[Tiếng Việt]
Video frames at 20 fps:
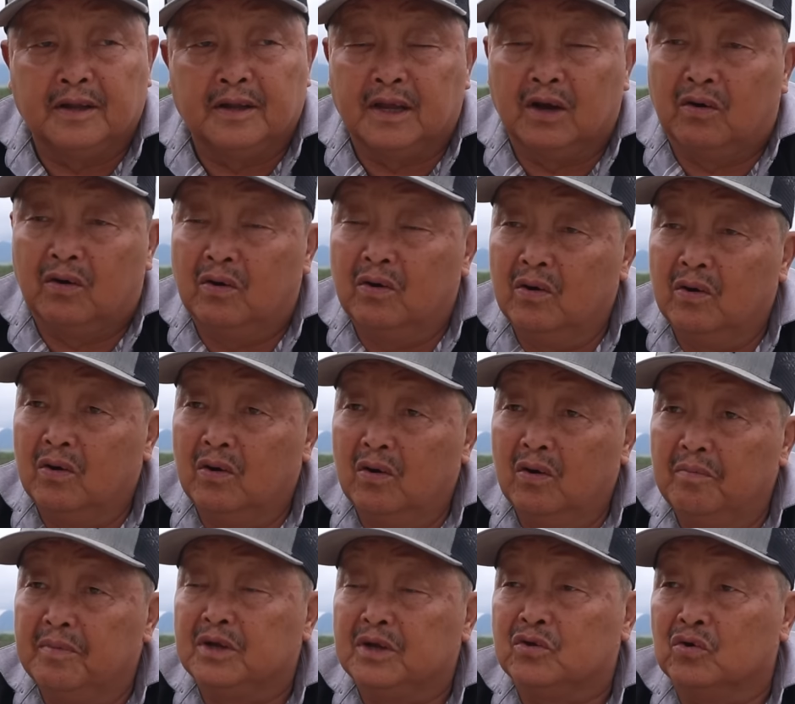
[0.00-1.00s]
thì
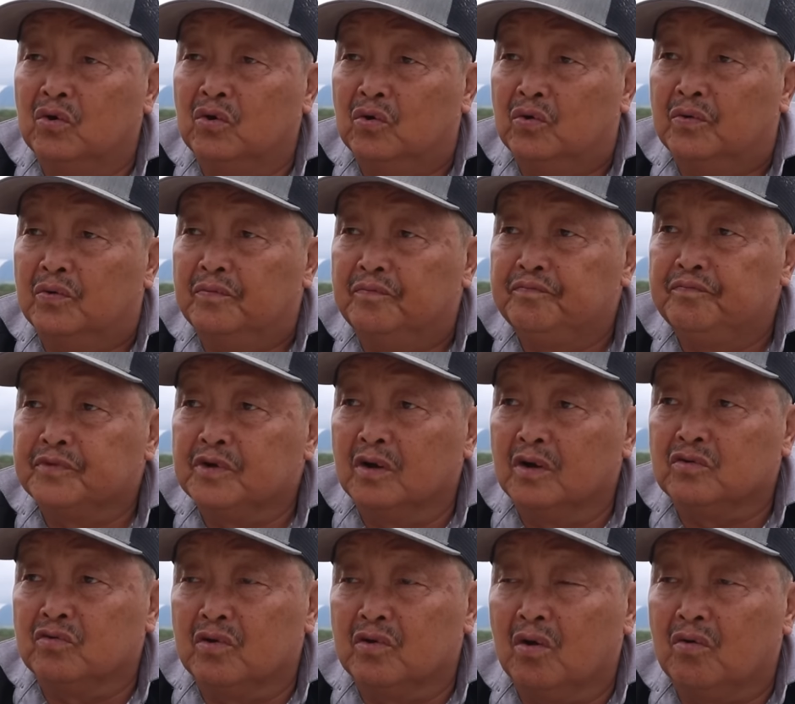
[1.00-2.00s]
ô mẹ tu
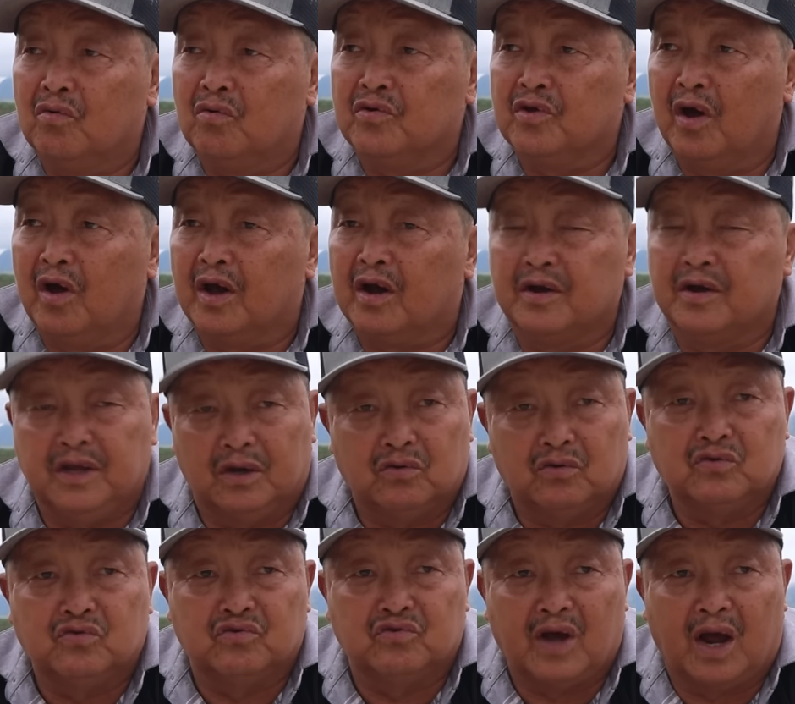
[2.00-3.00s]
có tu nó cũng nhai có nhiều
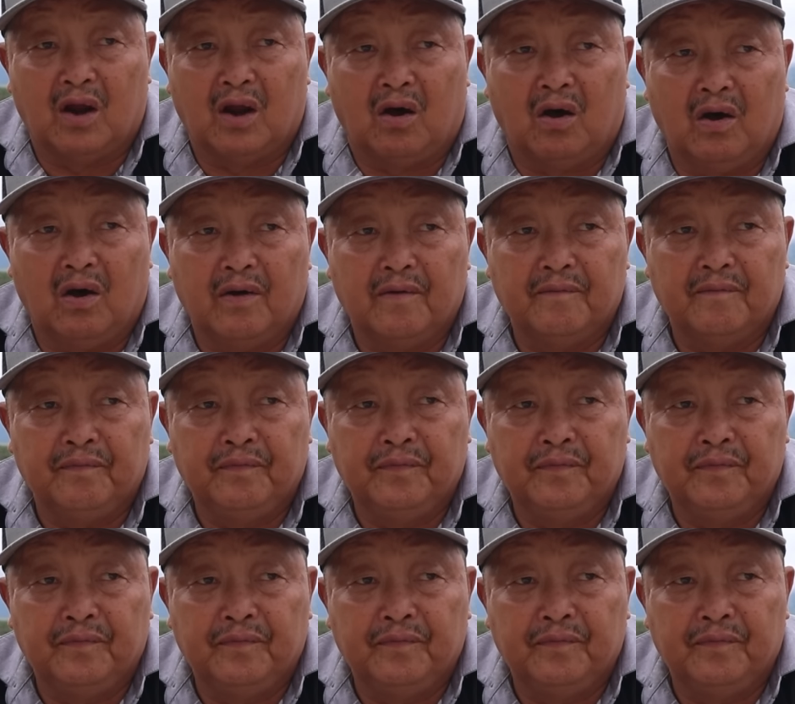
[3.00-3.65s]
của tuần thầy đó